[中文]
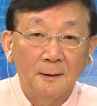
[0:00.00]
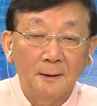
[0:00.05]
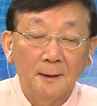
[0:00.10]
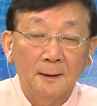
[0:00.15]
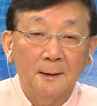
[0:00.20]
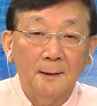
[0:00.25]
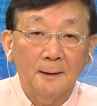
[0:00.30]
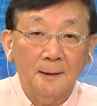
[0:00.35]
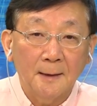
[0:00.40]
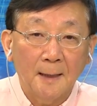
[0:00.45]
你
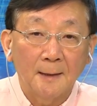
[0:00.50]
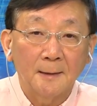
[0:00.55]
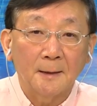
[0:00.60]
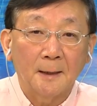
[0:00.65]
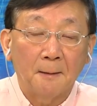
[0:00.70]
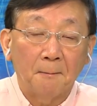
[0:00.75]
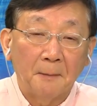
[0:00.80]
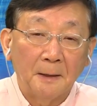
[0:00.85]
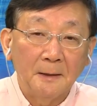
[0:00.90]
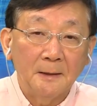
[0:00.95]
可以站
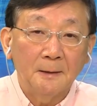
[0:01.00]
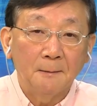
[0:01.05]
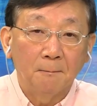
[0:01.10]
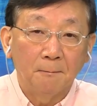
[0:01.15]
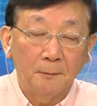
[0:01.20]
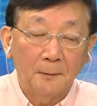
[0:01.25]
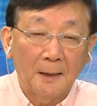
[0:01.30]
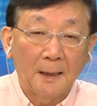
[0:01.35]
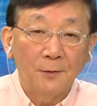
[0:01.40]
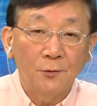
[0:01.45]
在门
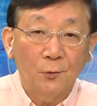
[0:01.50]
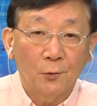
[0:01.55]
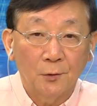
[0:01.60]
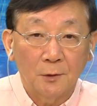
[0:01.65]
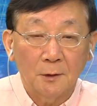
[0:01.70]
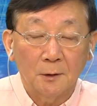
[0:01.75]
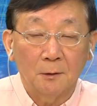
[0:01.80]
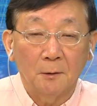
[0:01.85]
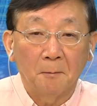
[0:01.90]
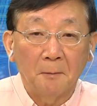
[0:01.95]
男厕
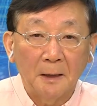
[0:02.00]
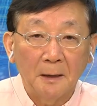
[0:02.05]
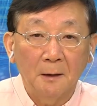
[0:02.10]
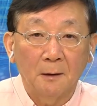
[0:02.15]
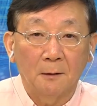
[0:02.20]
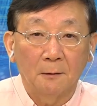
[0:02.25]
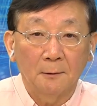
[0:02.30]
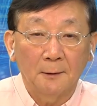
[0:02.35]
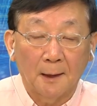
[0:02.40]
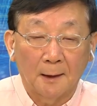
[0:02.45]
所的门
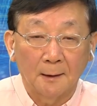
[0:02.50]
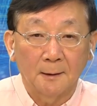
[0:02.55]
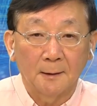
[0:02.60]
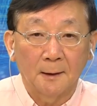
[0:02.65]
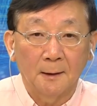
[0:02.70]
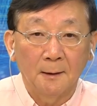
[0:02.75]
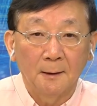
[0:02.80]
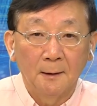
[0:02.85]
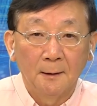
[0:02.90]
口等着。